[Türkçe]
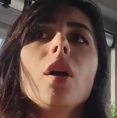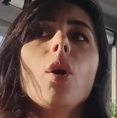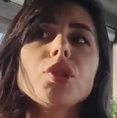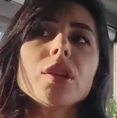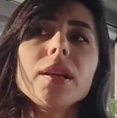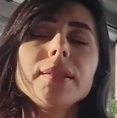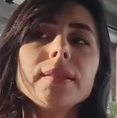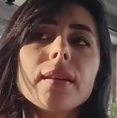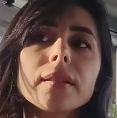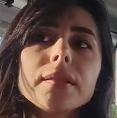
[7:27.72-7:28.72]
Ocak
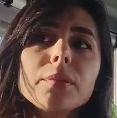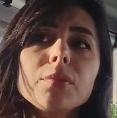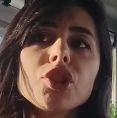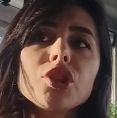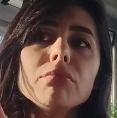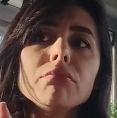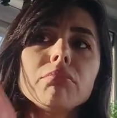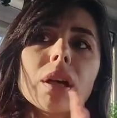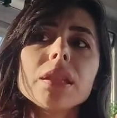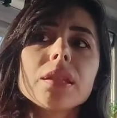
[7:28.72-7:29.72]
ayında taktırmıştım.
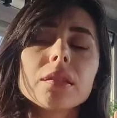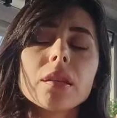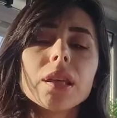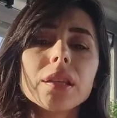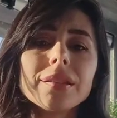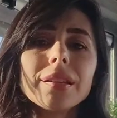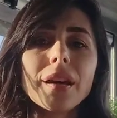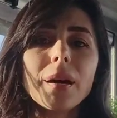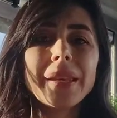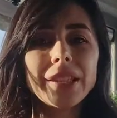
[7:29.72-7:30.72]
Mayıs ayında
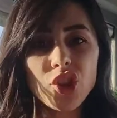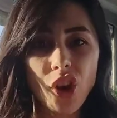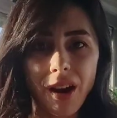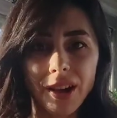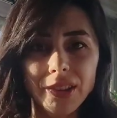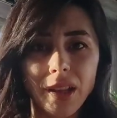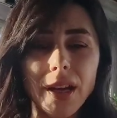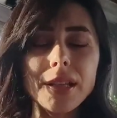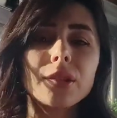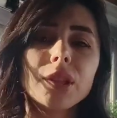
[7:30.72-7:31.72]
da beni
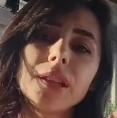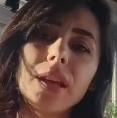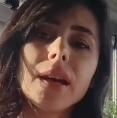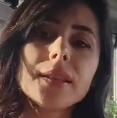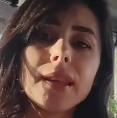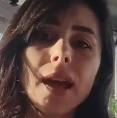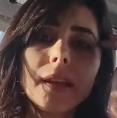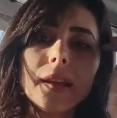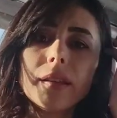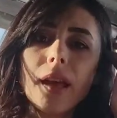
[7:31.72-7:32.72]
çağırdılar. Yine
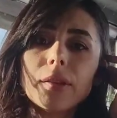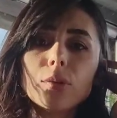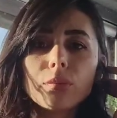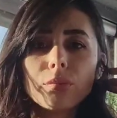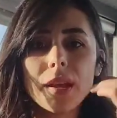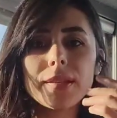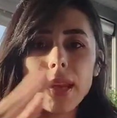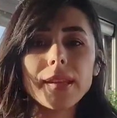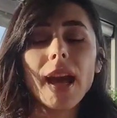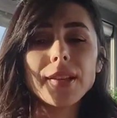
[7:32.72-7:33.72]
hastane yani
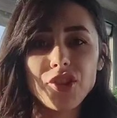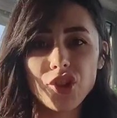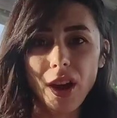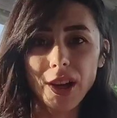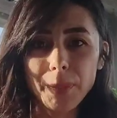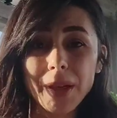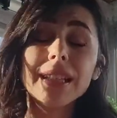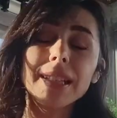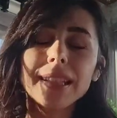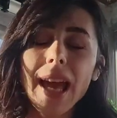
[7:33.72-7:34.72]
hastane kendisi çağırdı.
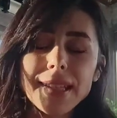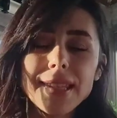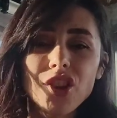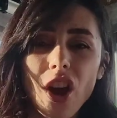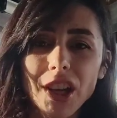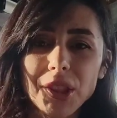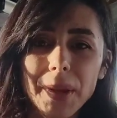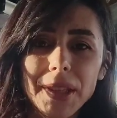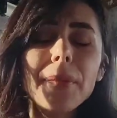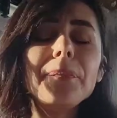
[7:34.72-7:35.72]
Klinik kendisi çağırdı
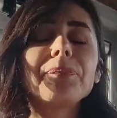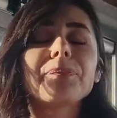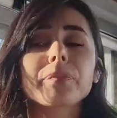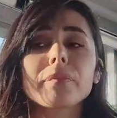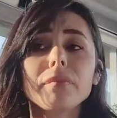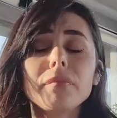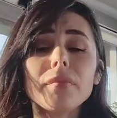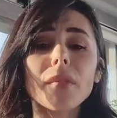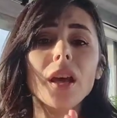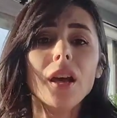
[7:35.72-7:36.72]
beni.
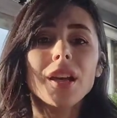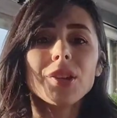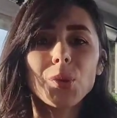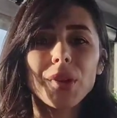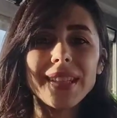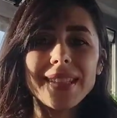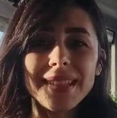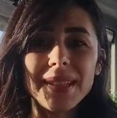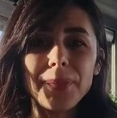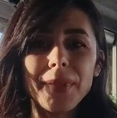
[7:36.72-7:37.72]
Sonra
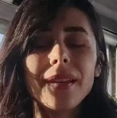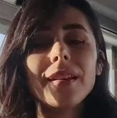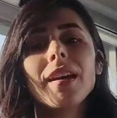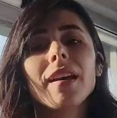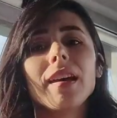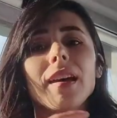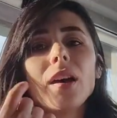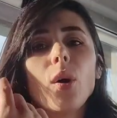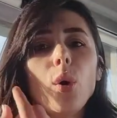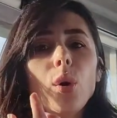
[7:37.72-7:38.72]
gittiğimde
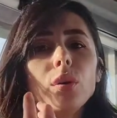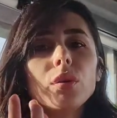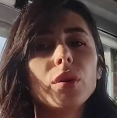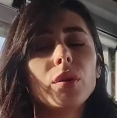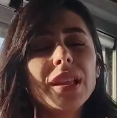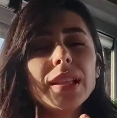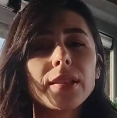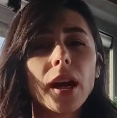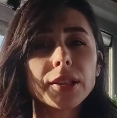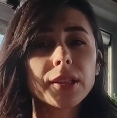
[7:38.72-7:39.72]
e, o e, ilk
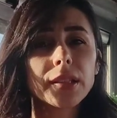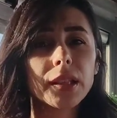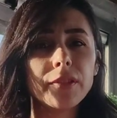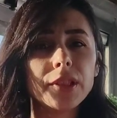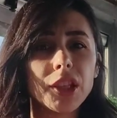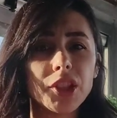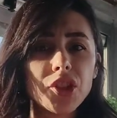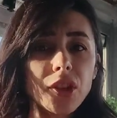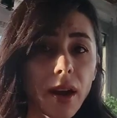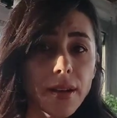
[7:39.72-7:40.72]
taktıkları vidayı
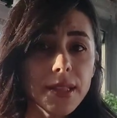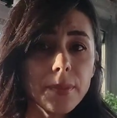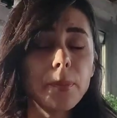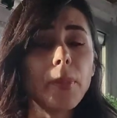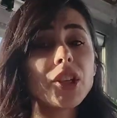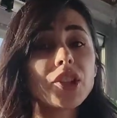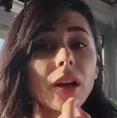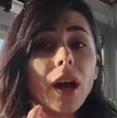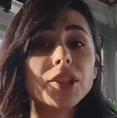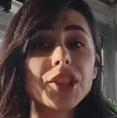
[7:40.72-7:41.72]
çıkartıp
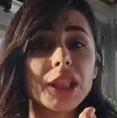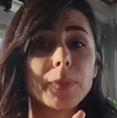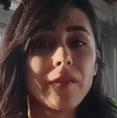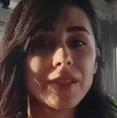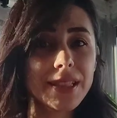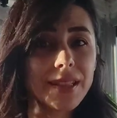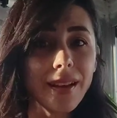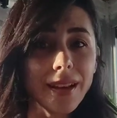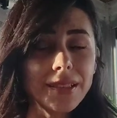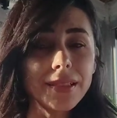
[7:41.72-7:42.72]
başka alıştırma vidası
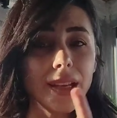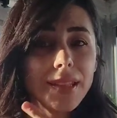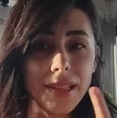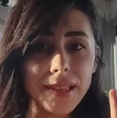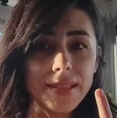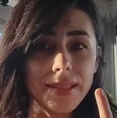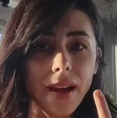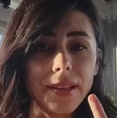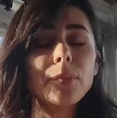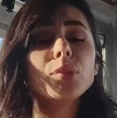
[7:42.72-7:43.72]
taktılar yine iki
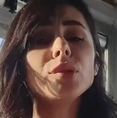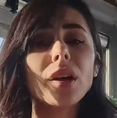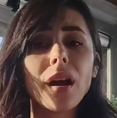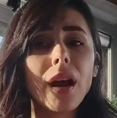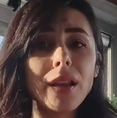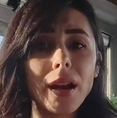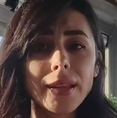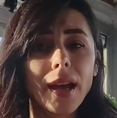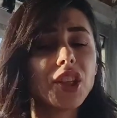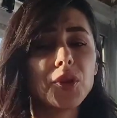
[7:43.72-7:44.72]
tane. Bunu
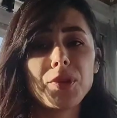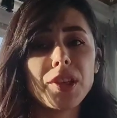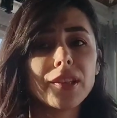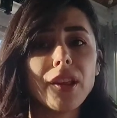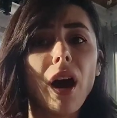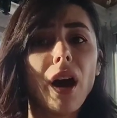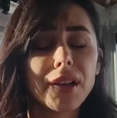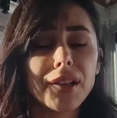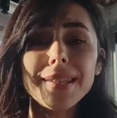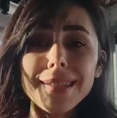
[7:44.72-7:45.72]
takarlarken de hiçbir şekilde
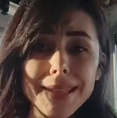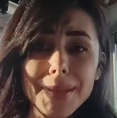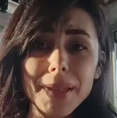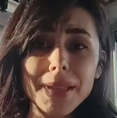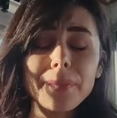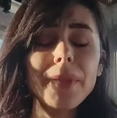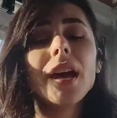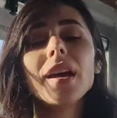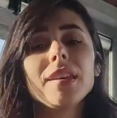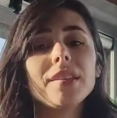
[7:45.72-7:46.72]
ağrı hissetmedim.
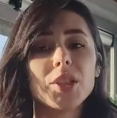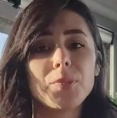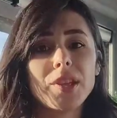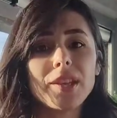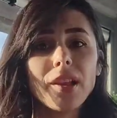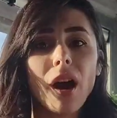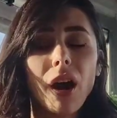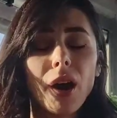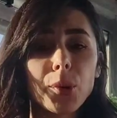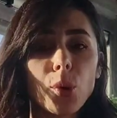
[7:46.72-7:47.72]
Yine hiçbir şekilde
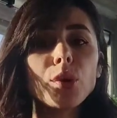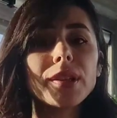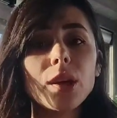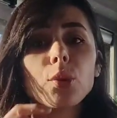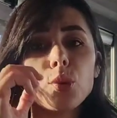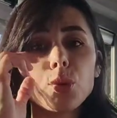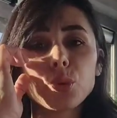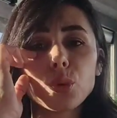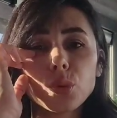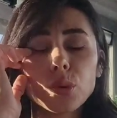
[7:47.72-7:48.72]
ağrı yok. Yine
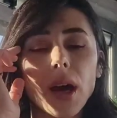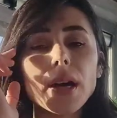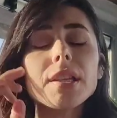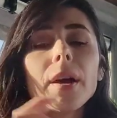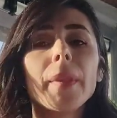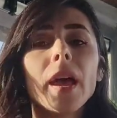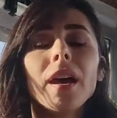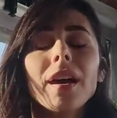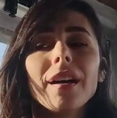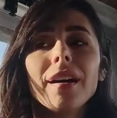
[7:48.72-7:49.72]
uyuşturdular.
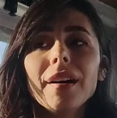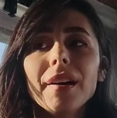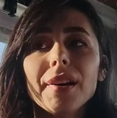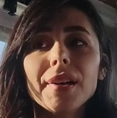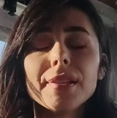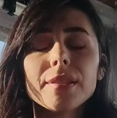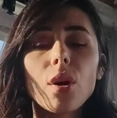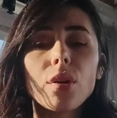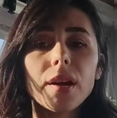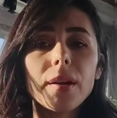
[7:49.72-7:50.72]
E,
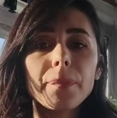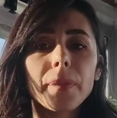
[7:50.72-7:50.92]
sonra